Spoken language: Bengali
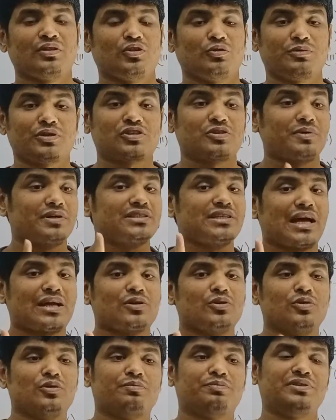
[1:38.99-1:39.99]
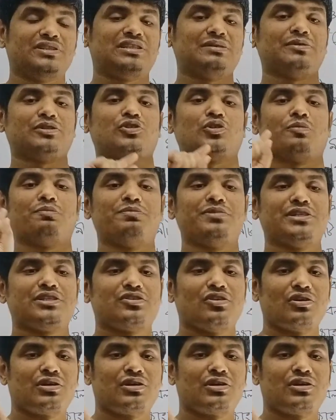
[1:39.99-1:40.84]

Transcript: তোমরা সবাই জানো পৃথিবী চব্বিশ